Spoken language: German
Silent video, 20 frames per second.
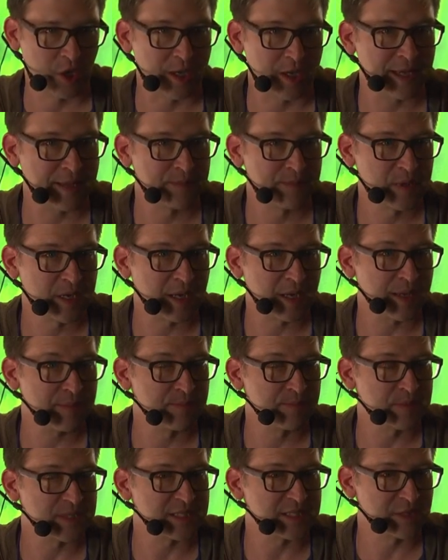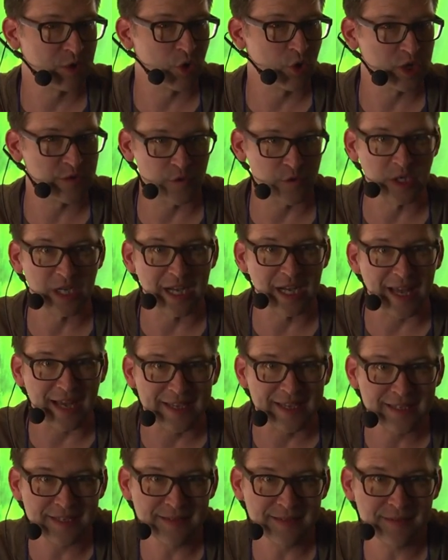äh, ähm, das Geräusch von
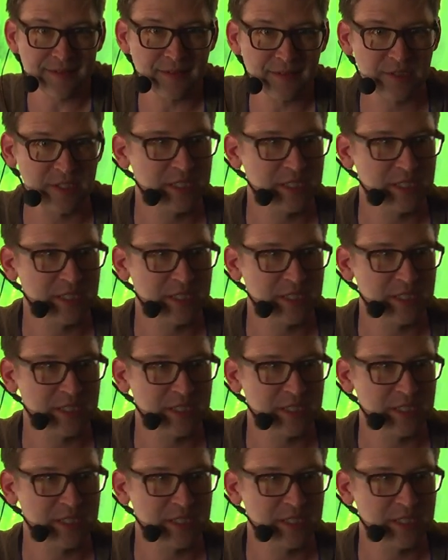Kleidern,